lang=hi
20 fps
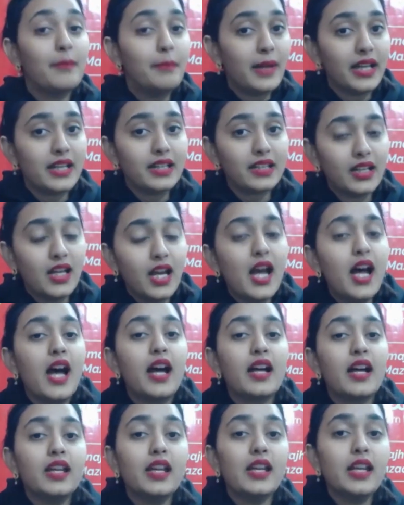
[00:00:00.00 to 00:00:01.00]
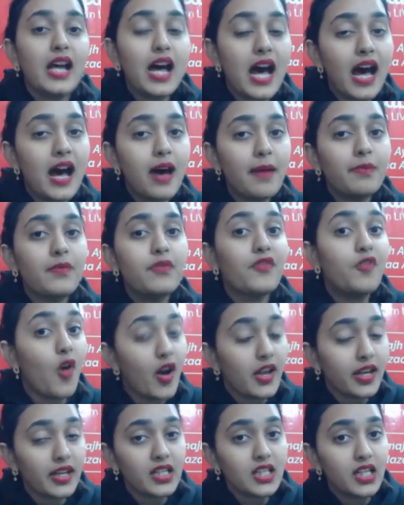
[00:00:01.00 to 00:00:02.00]
बट अगर आप
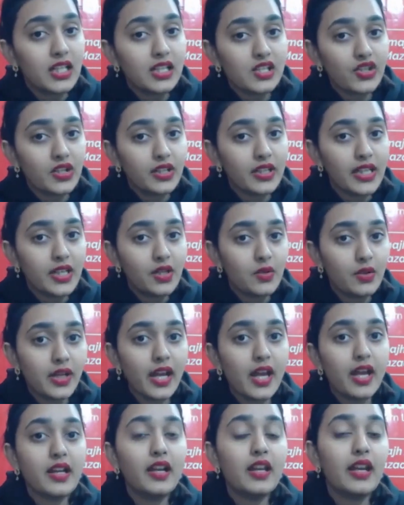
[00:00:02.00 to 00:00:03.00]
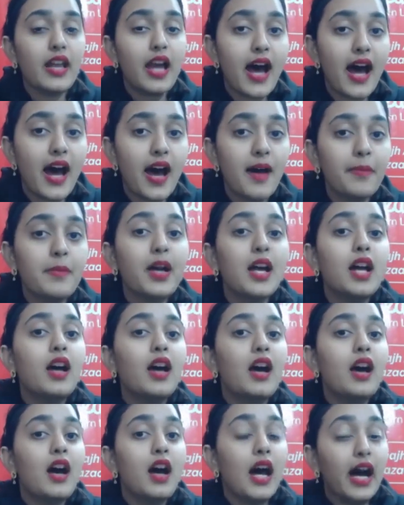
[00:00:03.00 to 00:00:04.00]
फॉरेन कल्चर देखोगे अगर आप
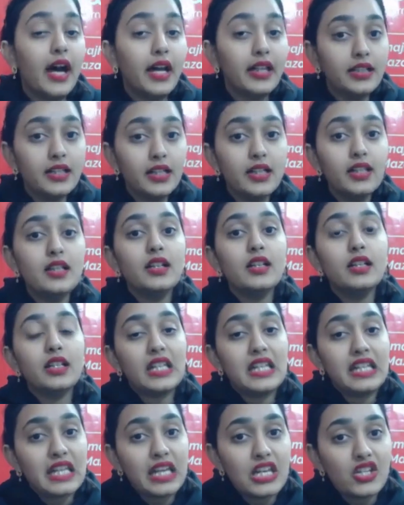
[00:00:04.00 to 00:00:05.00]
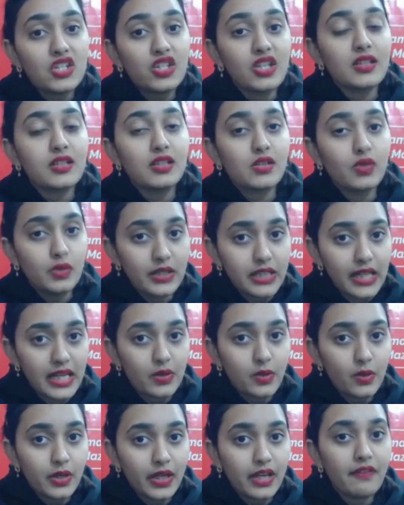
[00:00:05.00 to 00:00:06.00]
अदर नेशंस को
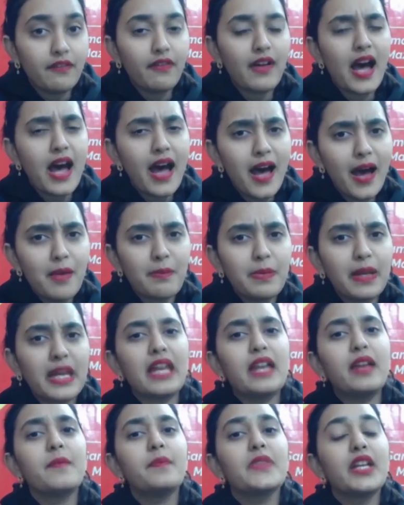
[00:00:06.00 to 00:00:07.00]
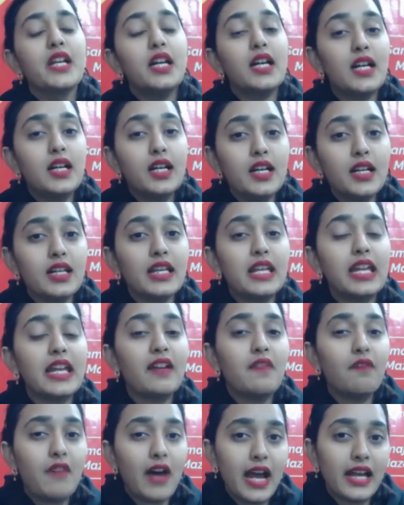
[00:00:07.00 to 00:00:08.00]
देखोगे वहां पे
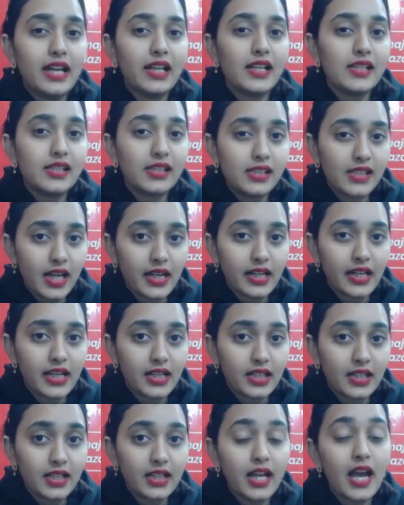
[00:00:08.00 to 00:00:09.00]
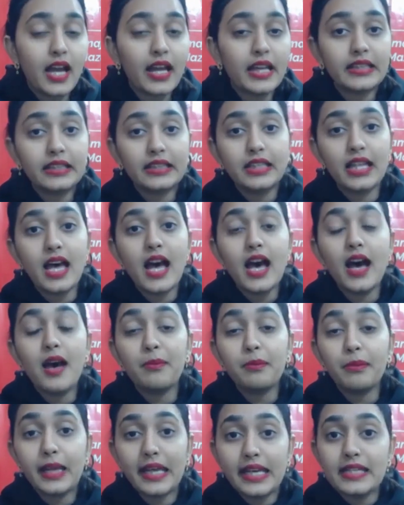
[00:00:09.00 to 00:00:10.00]
अर्निंग वाइल स्टडिंग का इतना
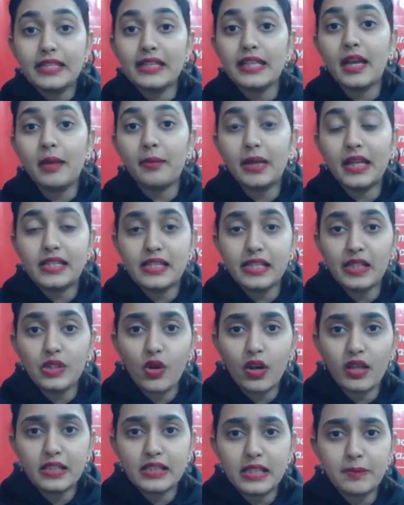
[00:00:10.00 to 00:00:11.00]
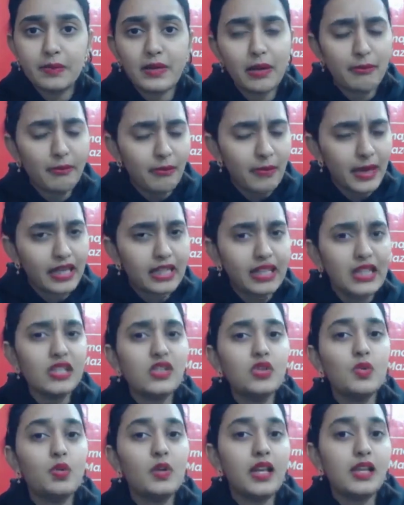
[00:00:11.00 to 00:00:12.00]
अमेजिंग अमेजिंग कॉन्सेप्ट है मेनी
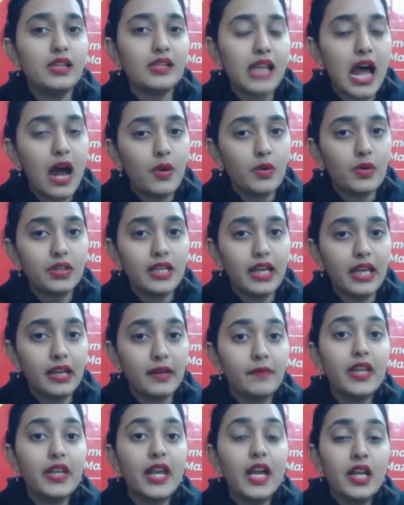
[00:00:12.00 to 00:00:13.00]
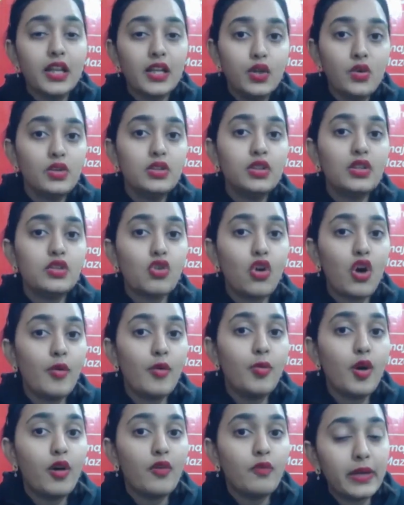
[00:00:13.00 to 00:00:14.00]
स्टूडेंट्स आउट देयर डू द
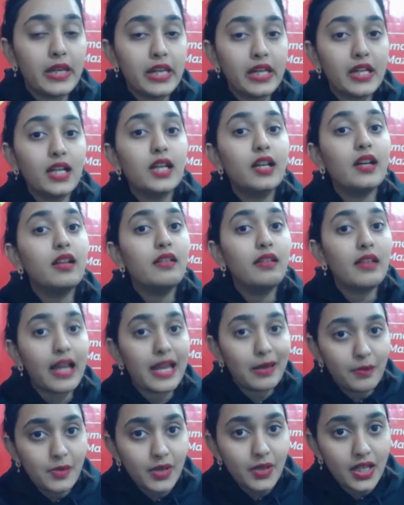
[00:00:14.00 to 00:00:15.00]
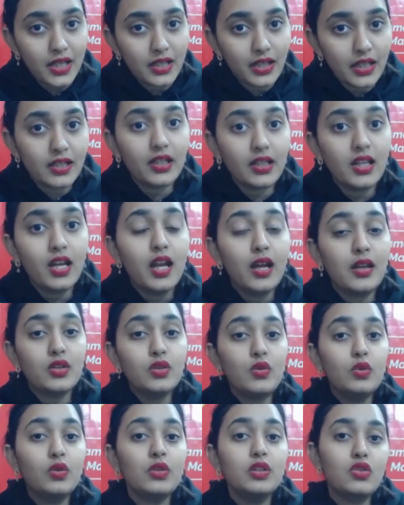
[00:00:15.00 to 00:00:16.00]
जॉब ऑफ बीइंग अ लाइब्रेरियन
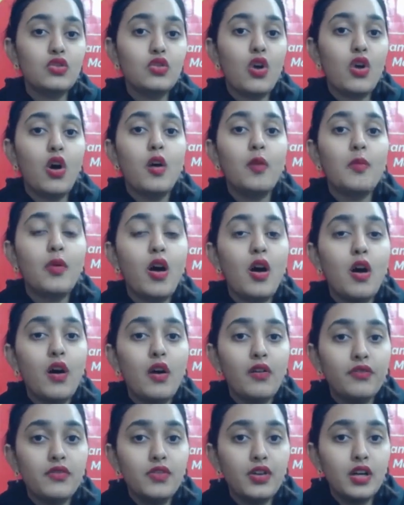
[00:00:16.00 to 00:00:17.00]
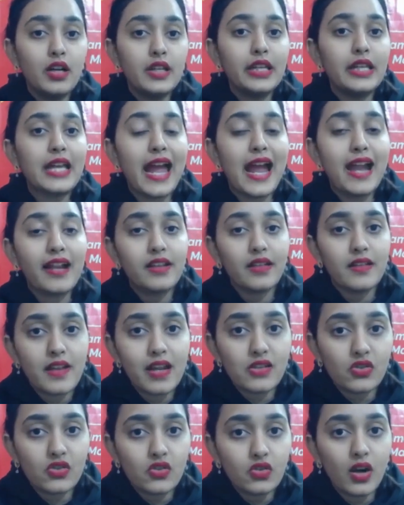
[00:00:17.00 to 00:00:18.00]
do the job of working at a
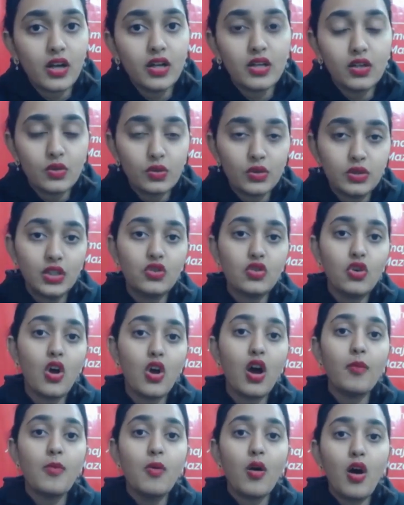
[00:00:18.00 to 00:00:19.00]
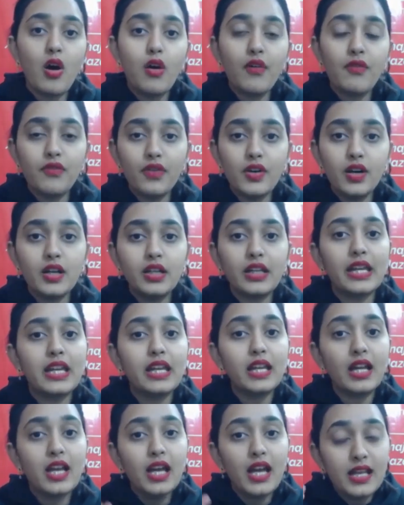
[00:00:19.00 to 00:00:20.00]
restaurant do the job of
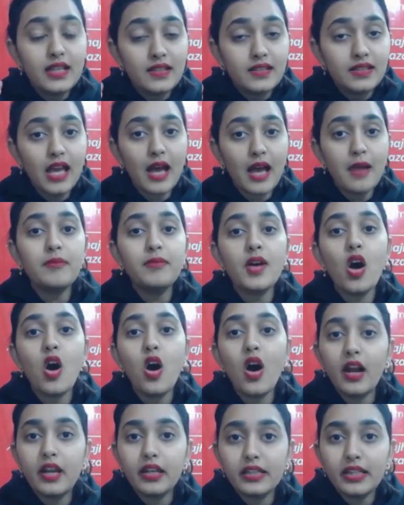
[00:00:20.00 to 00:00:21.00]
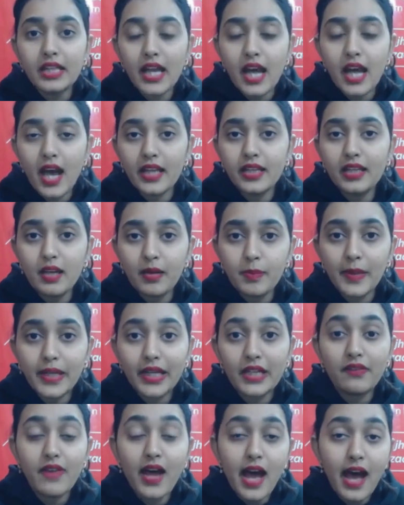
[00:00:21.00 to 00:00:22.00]
working some or the other
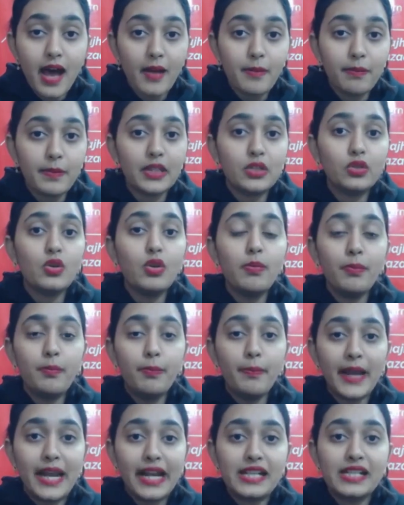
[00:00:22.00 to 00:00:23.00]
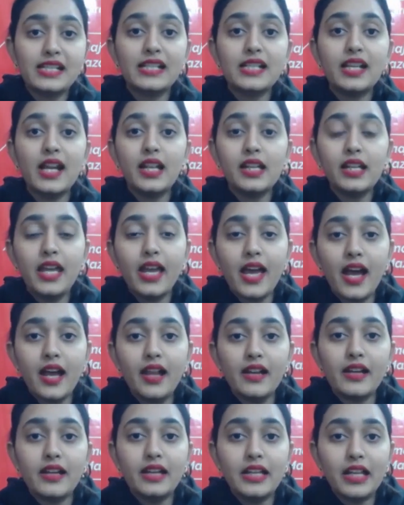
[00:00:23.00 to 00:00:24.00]
plate वहां पे तो pets का
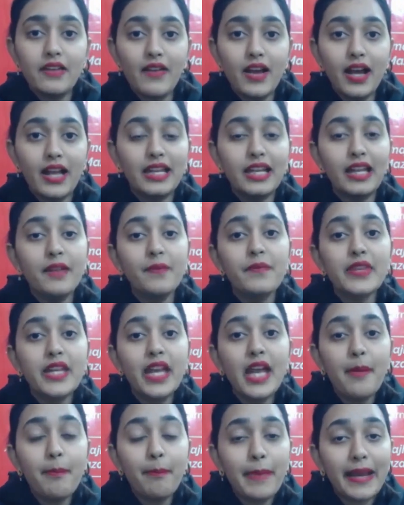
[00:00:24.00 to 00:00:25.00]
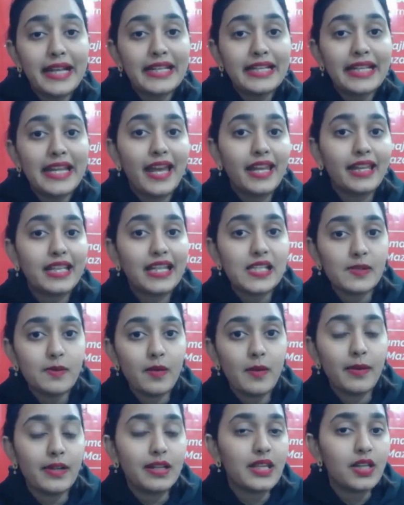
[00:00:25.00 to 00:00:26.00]
ख्याल रखने वाले पेट नैनीज
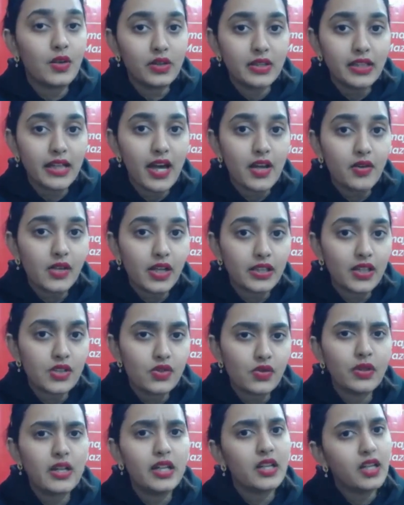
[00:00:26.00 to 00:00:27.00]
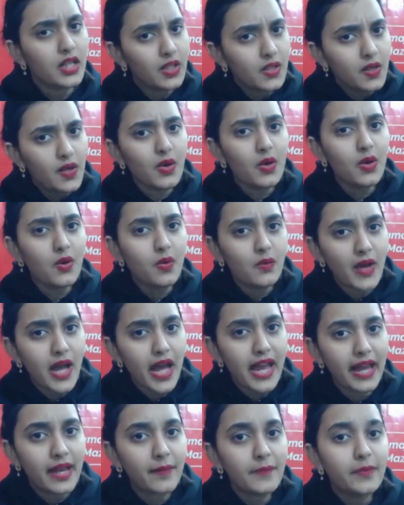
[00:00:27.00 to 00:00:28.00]
भी बनने को तैयार हो जाते हैं स्टूडेंट डू यू नो
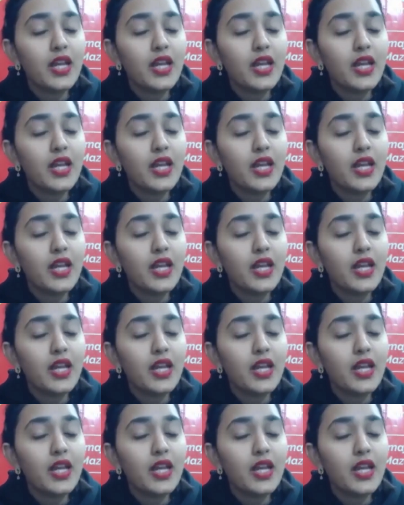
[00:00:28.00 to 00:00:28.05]
वाई